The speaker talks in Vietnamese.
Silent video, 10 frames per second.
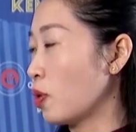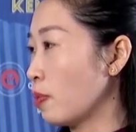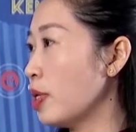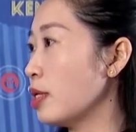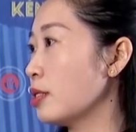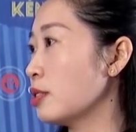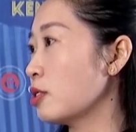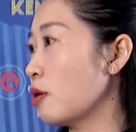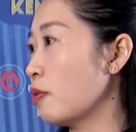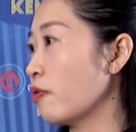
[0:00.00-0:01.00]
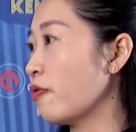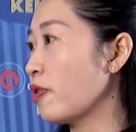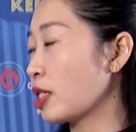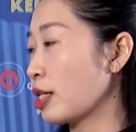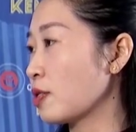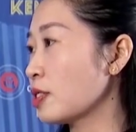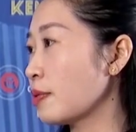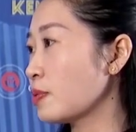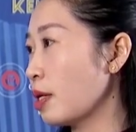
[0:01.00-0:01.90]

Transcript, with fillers: chuẩn bị cho cái việc rà soát sắp